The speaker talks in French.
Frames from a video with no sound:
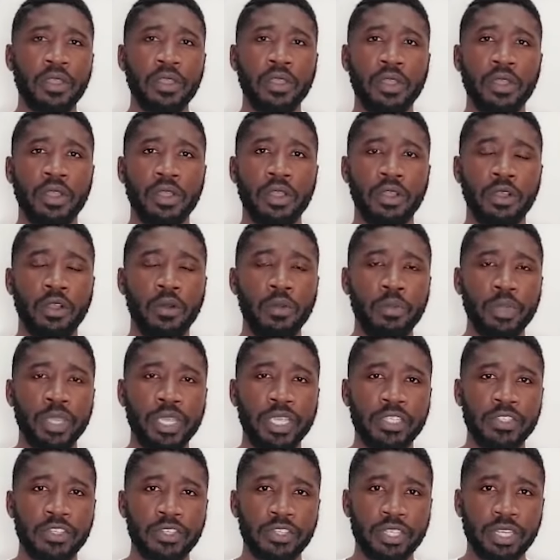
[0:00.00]
on
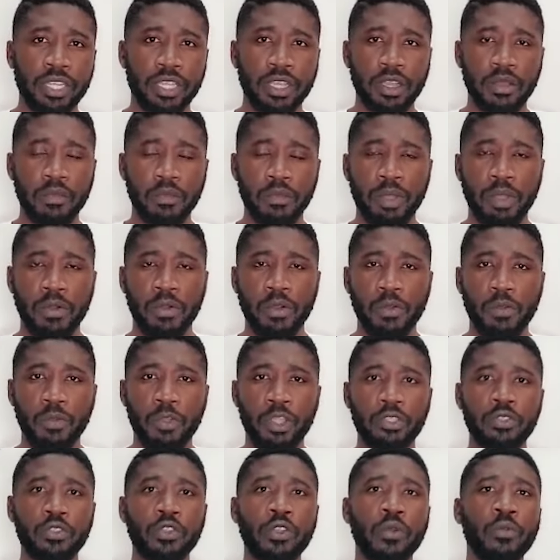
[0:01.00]
peut exiger un
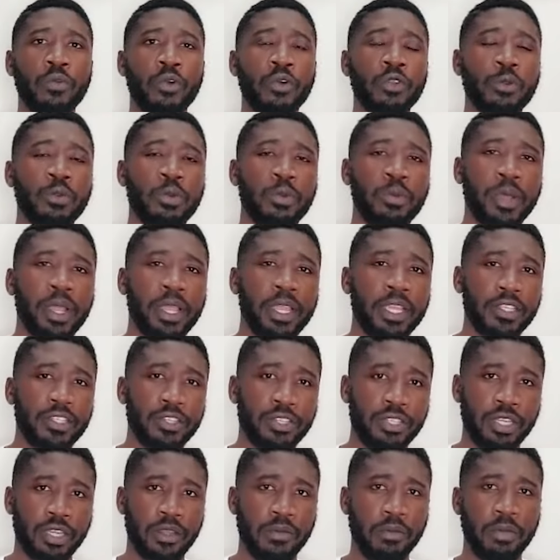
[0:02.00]
PowerPoint comme on ne peut pas
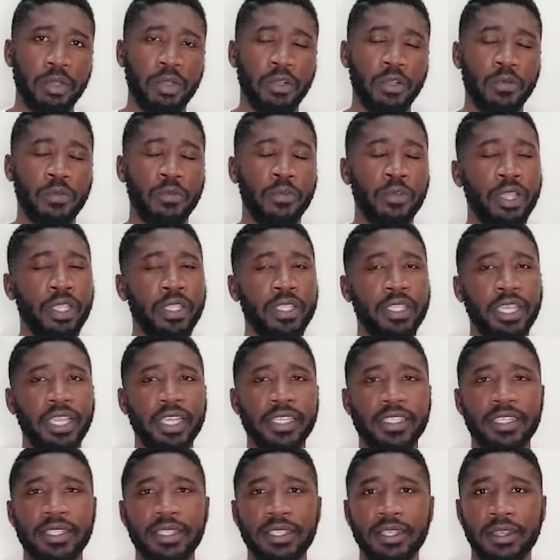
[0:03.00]
exiger un PowerPoint,
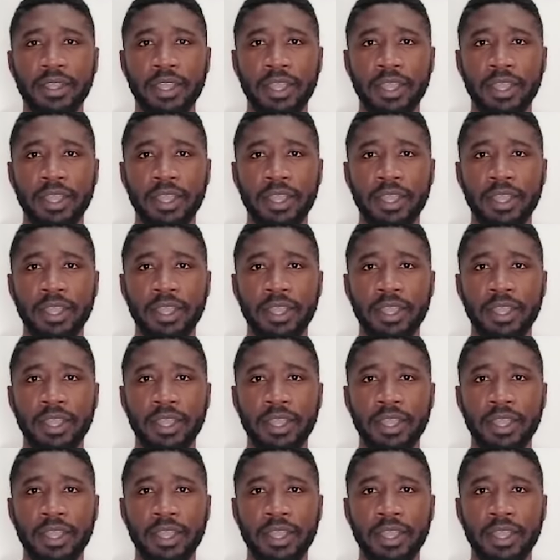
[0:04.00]
etc.,